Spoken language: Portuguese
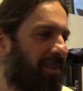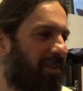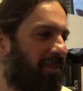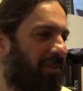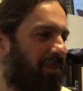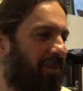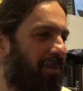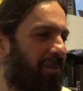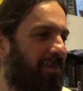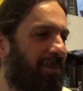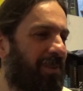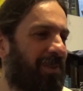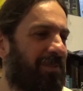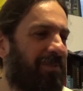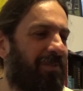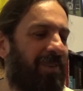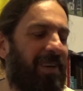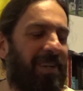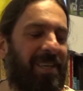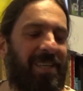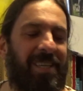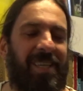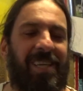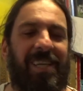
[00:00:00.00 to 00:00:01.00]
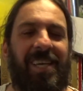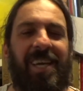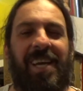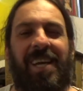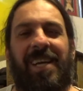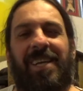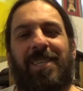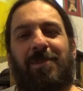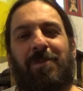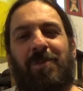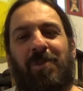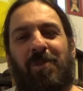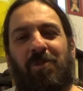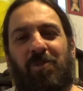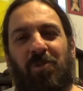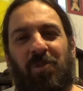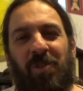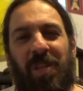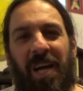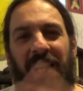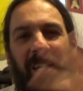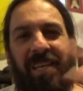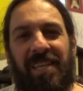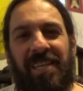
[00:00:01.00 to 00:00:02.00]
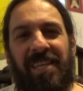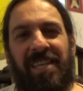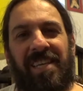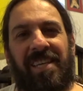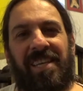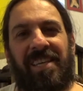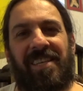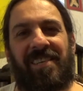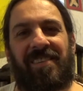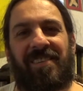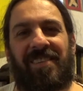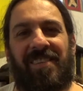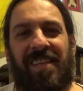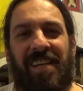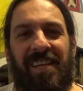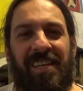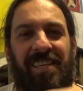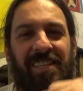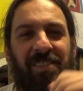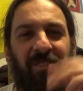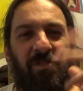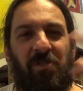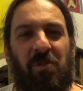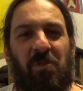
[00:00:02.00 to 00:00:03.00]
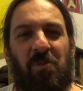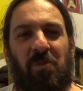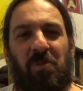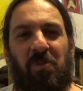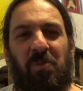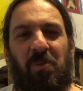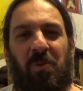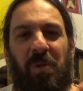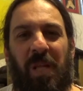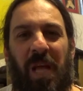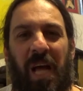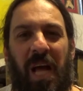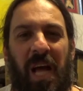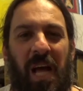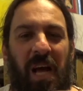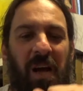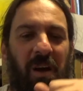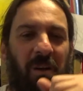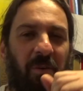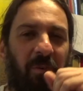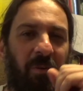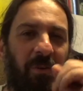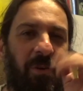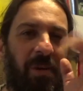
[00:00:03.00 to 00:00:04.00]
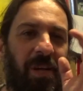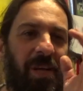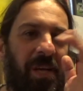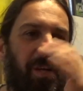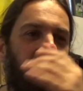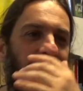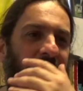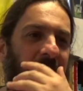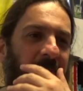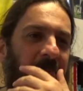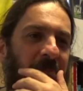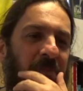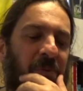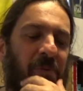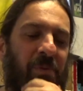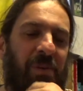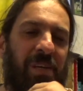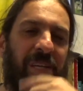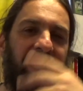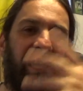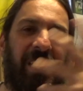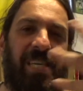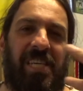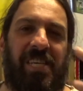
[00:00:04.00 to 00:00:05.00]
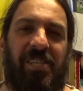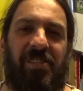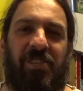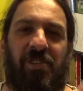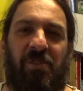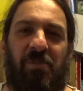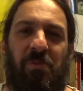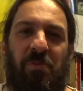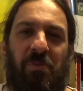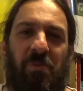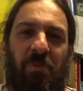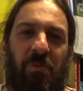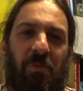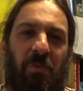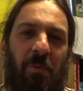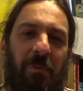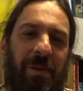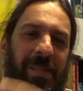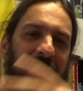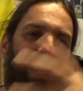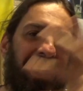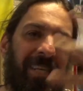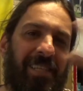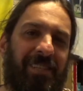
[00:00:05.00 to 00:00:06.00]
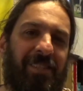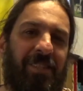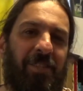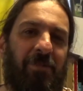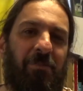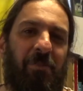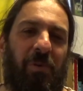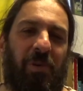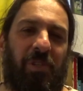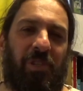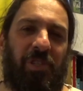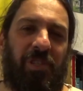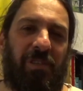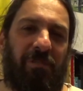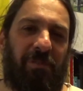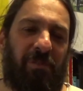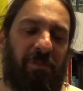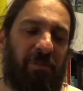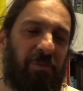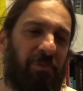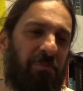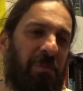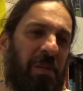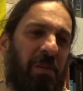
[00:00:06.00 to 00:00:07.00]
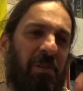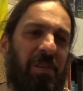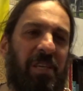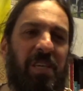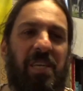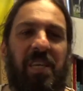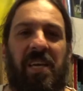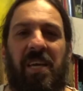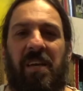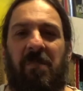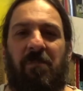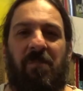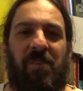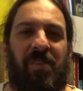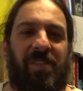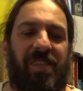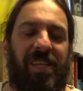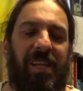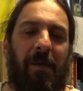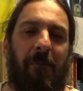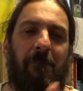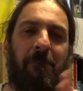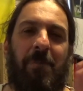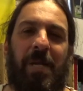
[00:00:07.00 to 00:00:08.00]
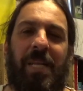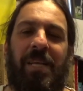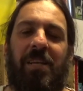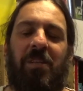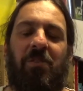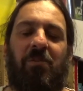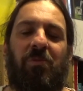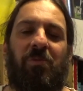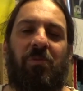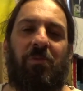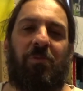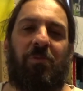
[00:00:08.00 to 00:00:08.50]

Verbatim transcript: como que fala, né? Especial jornalista, crítico cultural, político, comentarista esportivo, tudo meio que celebrando